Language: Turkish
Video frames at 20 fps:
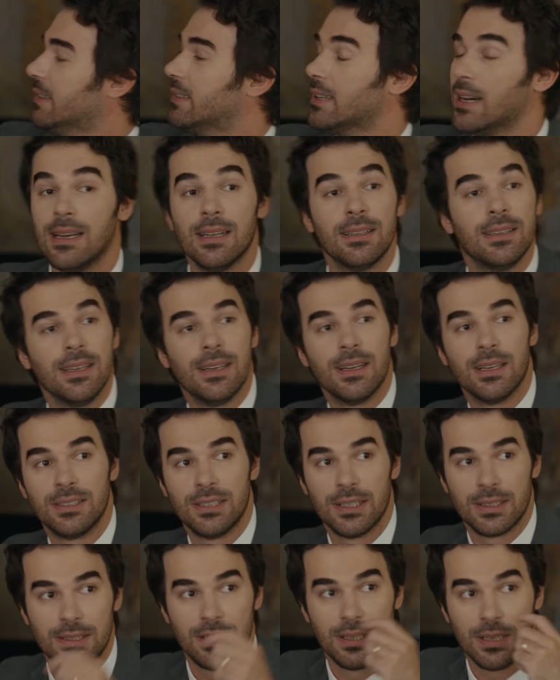İthalat,
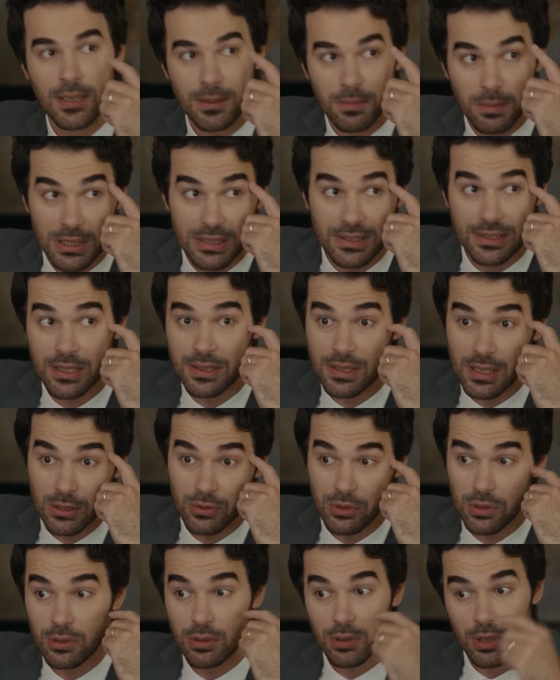ihracat. Başta daha
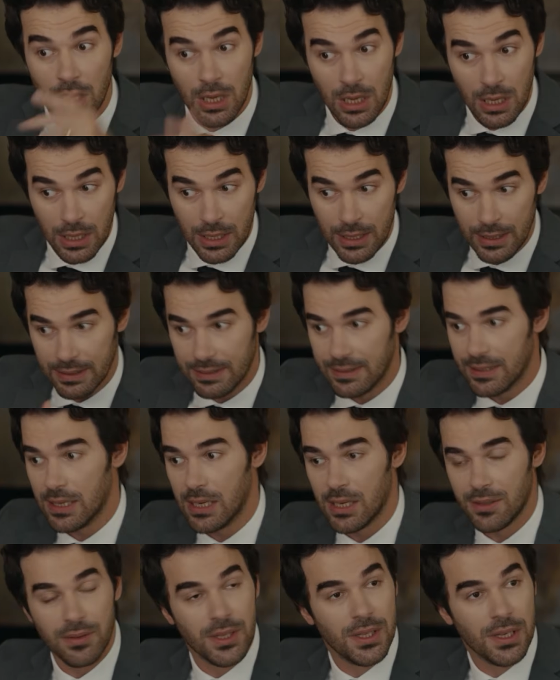çok
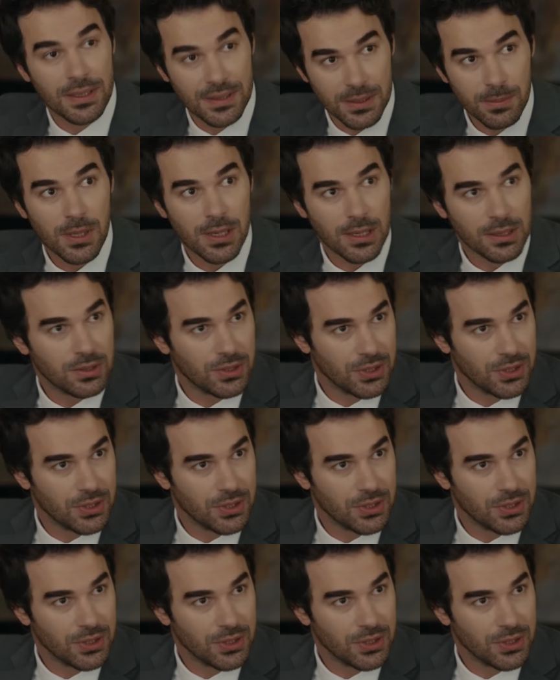ithalat ve dağıtım ağırlıklı